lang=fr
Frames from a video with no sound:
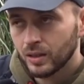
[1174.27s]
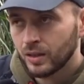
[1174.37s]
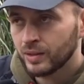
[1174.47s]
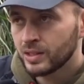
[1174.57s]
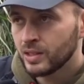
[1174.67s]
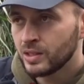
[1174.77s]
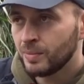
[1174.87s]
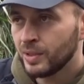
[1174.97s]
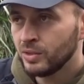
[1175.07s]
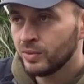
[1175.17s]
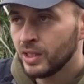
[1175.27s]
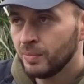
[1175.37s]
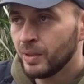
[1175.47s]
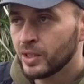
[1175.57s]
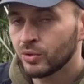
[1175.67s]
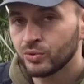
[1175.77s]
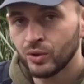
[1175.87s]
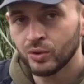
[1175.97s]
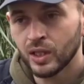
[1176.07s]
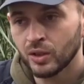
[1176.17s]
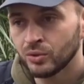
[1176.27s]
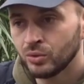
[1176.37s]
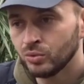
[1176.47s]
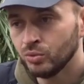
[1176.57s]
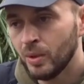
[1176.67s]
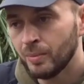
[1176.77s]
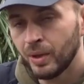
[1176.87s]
avec qui j'ai planifié des pêches, que ce soit le Gardon ou même